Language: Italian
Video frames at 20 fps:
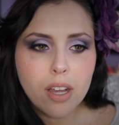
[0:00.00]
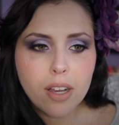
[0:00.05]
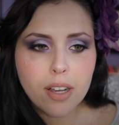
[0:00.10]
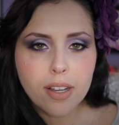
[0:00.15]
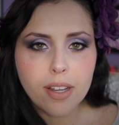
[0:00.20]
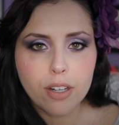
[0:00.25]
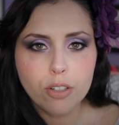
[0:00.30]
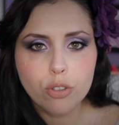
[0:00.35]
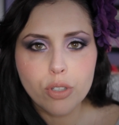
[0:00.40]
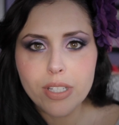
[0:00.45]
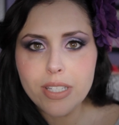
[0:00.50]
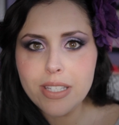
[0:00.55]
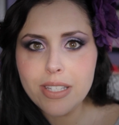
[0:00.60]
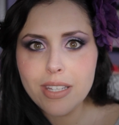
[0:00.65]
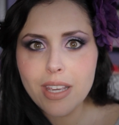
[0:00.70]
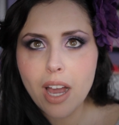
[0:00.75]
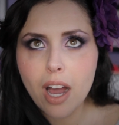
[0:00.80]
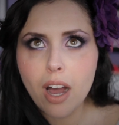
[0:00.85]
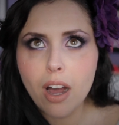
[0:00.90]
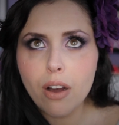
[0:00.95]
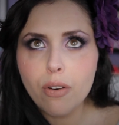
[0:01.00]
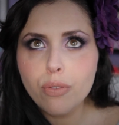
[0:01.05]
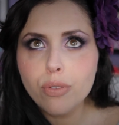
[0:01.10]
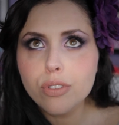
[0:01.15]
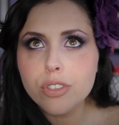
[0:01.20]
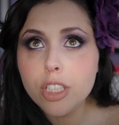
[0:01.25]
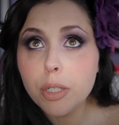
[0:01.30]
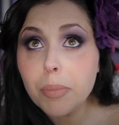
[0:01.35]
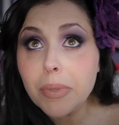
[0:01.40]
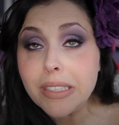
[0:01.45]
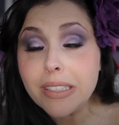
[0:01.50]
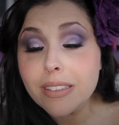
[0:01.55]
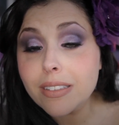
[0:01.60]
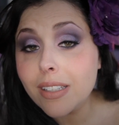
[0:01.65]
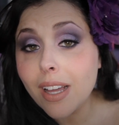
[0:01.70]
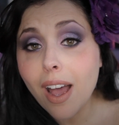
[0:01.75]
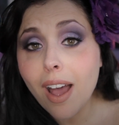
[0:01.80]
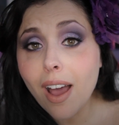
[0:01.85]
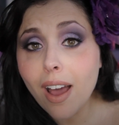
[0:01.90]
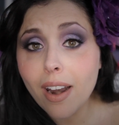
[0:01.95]
credo che sia
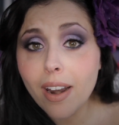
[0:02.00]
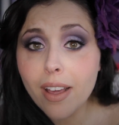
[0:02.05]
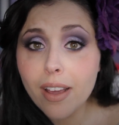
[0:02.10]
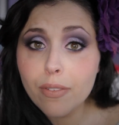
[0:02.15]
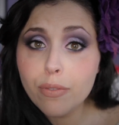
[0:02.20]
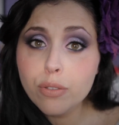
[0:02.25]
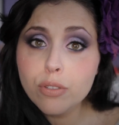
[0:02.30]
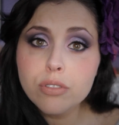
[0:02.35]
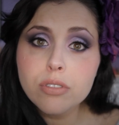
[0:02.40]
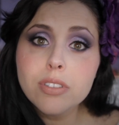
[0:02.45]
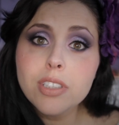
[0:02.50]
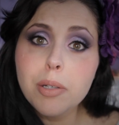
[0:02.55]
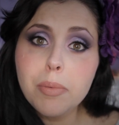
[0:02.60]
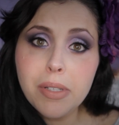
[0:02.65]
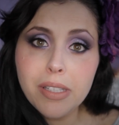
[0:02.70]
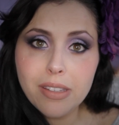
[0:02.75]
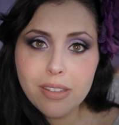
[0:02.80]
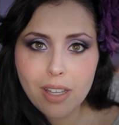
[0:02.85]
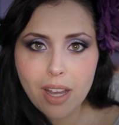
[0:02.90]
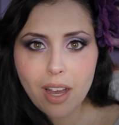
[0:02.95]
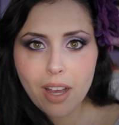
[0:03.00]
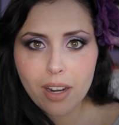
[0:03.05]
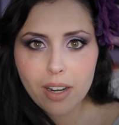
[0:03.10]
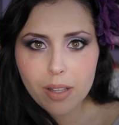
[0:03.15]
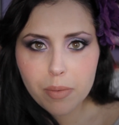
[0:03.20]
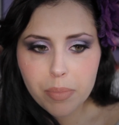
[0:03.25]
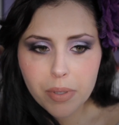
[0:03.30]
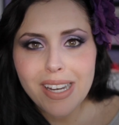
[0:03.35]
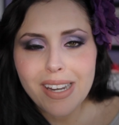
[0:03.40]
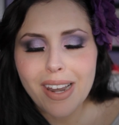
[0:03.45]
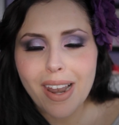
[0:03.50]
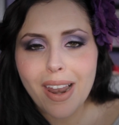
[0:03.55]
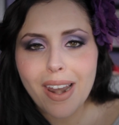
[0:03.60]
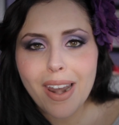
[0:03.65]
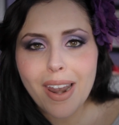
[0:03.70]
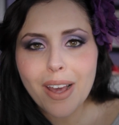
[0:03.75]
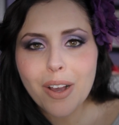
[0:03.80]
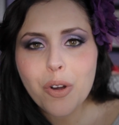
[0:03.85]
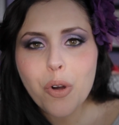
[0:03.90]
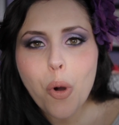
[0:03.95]
fondamentale, fondamentale. La,
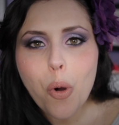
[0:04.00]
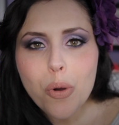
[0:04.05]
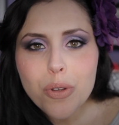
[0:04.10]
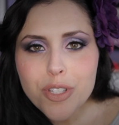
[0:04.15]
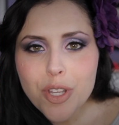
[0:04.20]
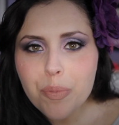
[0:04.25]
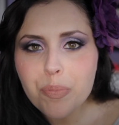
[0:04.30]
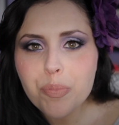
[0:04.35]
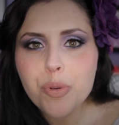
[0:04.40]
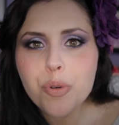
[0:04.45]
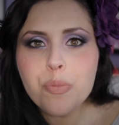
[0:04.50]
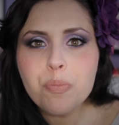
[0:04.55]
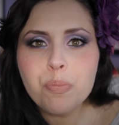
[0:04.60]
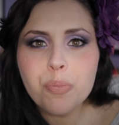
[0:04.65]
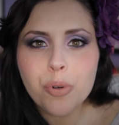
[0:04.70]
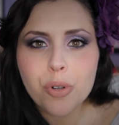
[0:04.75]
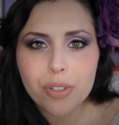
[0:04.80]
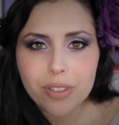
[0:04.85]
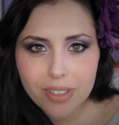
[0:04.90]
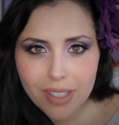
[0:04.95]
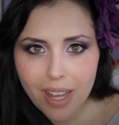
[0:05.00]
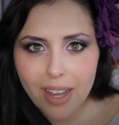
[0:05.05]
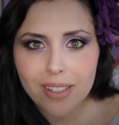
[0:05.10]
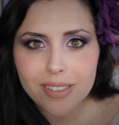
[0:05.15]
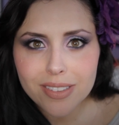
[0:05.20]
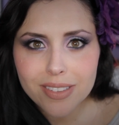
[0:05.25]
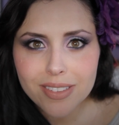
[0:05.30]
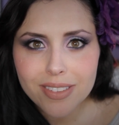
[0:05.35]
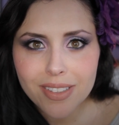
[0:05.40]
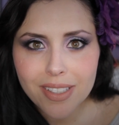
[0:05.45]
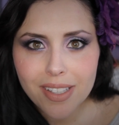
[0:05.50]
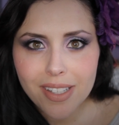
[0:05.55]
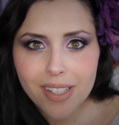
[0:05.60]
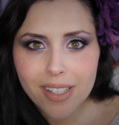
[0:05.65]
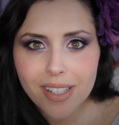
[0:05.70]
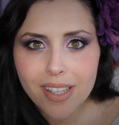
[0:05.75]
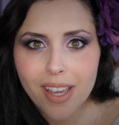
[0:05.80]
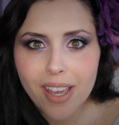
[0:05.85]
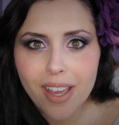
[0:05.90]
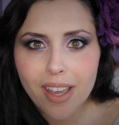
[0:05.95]
la cosa più
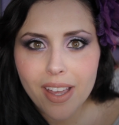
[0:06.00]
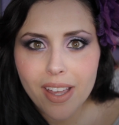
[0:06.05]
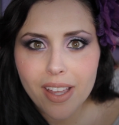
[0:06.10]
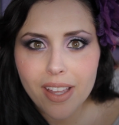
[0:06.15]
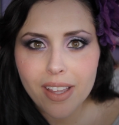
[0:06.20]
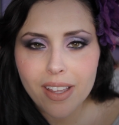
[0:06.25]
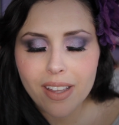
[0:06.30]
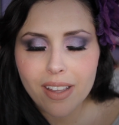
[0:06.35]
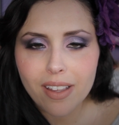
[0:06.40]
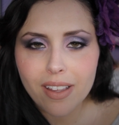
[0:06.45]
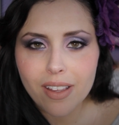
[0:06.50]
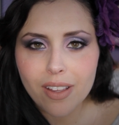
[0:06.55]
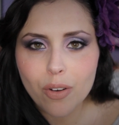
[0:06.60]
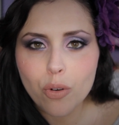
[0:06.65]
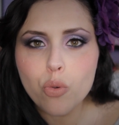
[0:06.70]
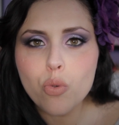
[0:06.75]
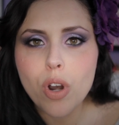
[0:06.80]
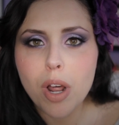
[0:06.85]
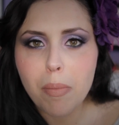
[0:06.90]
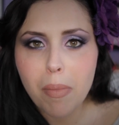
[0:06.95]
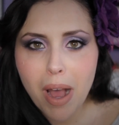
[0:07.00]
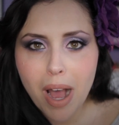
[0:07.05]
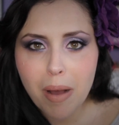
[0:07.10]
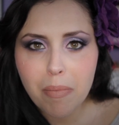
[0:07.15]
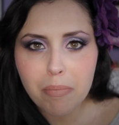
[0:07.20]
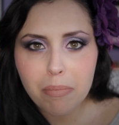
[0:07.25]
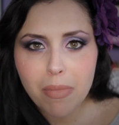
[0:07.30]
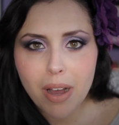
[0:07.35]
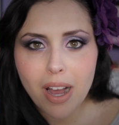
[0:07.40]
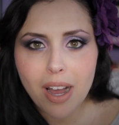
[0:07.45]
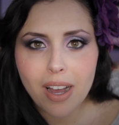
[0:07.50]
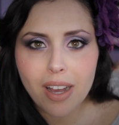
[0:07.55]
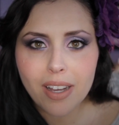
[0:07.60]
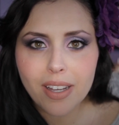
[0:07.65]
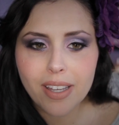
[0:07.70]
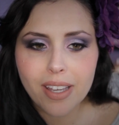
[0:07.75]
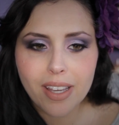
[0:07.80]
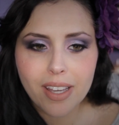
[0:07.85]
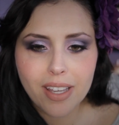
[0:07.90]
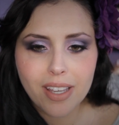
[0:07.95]
importante che eh, una
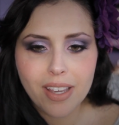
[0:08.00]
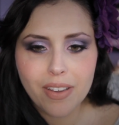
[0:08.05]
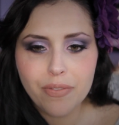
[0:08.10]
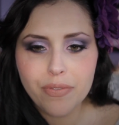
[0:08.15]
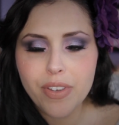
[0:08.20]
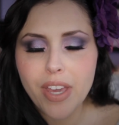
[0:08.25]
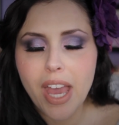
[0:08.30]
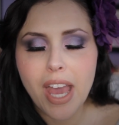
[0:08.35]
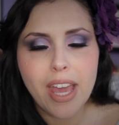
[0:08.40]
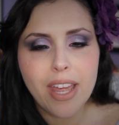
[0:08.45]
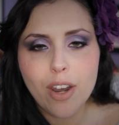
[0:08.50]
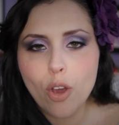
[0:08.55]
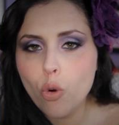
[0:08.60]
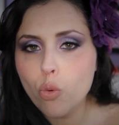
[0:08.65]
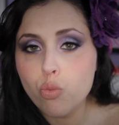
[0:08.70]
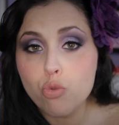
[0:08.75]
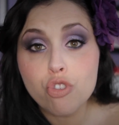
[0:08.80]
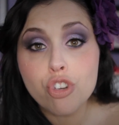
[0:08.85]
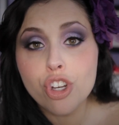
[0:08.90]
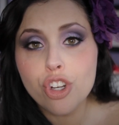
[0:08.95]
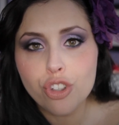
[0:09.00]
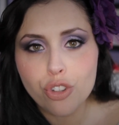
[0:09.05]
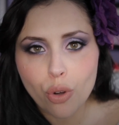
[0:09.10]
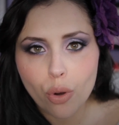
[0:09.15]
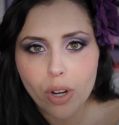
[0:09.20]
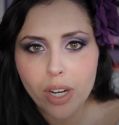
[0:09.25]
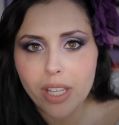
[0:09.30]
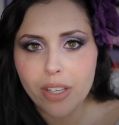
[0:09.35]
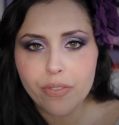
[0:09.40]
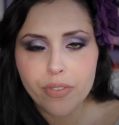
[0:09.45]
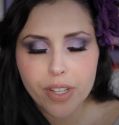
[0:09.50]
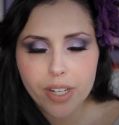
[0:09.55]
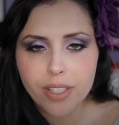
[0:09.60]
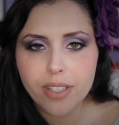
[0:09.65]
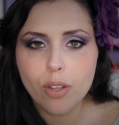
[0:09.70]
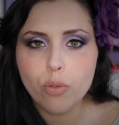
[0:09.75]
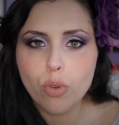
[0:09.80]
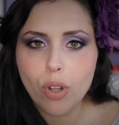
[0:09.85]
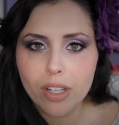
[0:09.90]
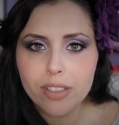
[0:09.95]
mamma che, che viene, un genitore che viene
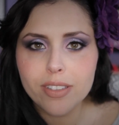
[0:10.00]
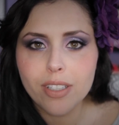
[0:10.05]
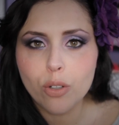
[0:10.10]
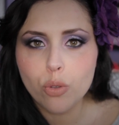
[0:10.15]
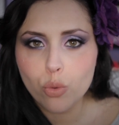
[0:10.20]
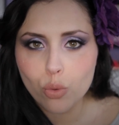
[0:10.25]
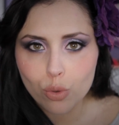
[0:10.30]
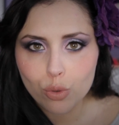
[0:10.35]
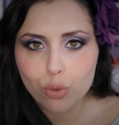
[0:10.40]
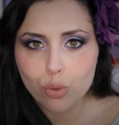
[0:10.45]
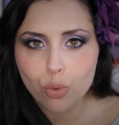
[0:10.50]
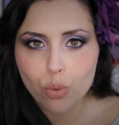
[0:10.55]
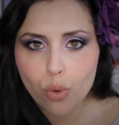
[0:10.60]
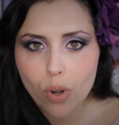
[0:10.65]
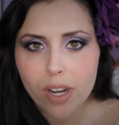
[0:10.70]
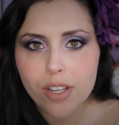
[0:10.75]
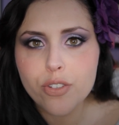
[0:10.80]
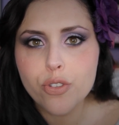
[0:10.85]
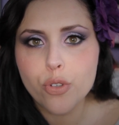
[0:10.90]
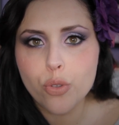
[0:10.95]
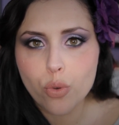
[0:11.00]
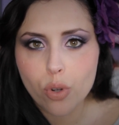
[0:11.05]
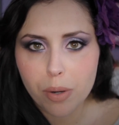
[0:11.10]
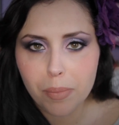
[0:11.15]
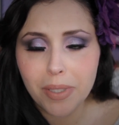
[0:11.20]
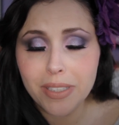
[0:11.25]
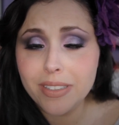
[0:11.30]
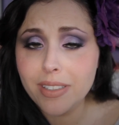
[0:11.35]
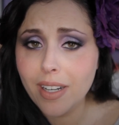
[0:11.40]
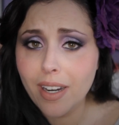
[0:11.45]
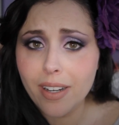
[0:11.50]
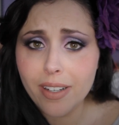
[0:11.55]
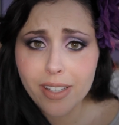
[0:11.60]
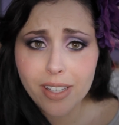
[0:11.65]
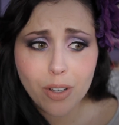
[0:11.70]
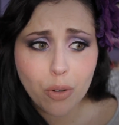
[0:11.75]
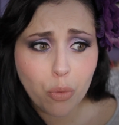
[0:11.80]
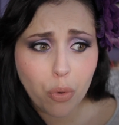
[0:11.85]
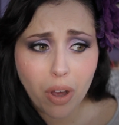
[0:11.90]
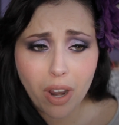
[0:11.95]
da un'altra cultura è sicuramente la
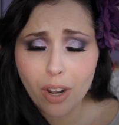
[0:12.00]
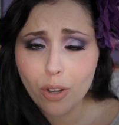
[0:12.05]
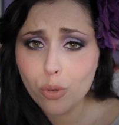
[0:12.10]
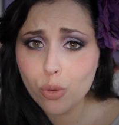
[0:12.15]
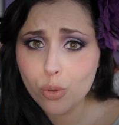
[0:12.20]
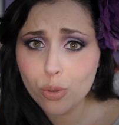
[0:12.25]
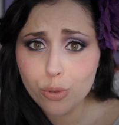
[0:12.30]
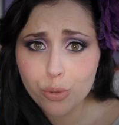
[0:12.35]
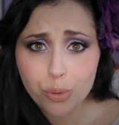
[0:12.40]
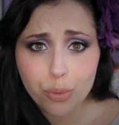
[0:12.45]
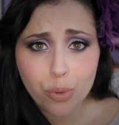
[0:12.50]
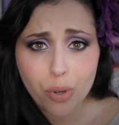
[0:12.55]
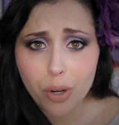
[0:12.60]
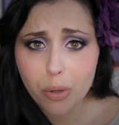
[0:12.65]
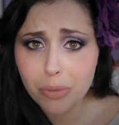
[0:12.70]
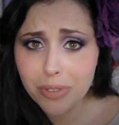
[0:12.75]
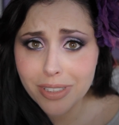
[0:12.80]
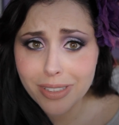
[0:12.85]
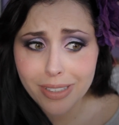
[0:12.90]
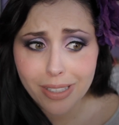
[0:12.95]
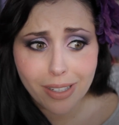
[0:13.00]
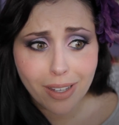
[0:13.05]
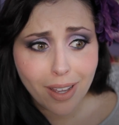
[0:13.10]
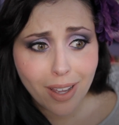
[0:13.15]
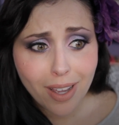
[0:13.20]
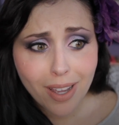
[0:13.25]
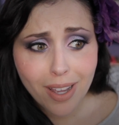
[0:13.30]
lingua, la cultura, quindi